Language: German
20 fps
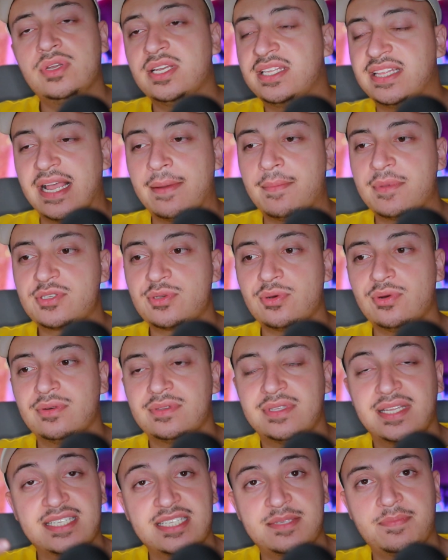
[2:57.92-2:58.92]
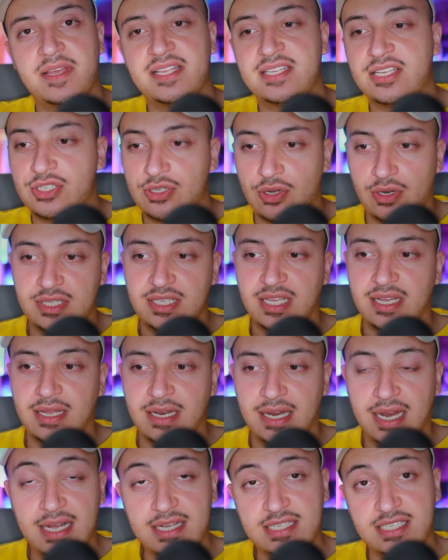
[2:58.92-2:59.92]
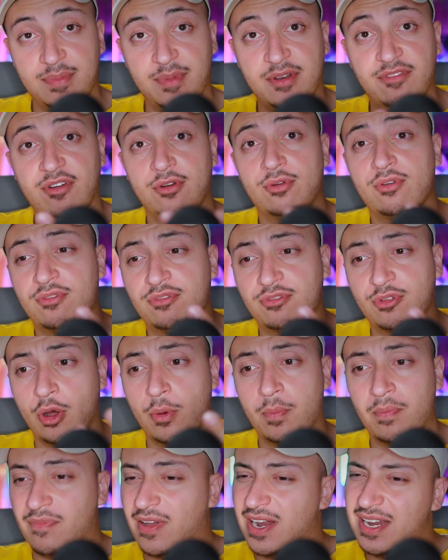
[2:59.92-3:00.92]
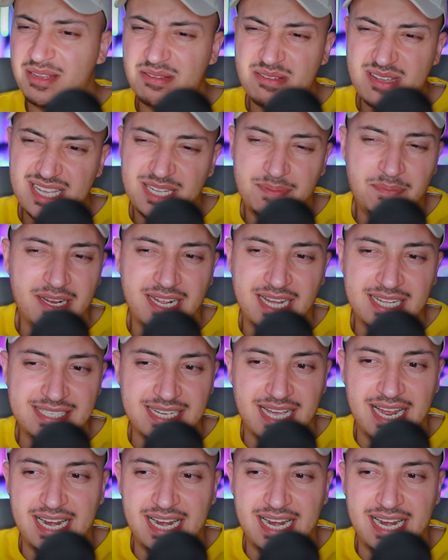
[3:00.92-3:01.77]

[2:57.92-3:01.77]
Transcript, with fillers: Und ich denke mir so, dieses Mädchen sollte langsam in Vernunft kommen, weil ich bin ganz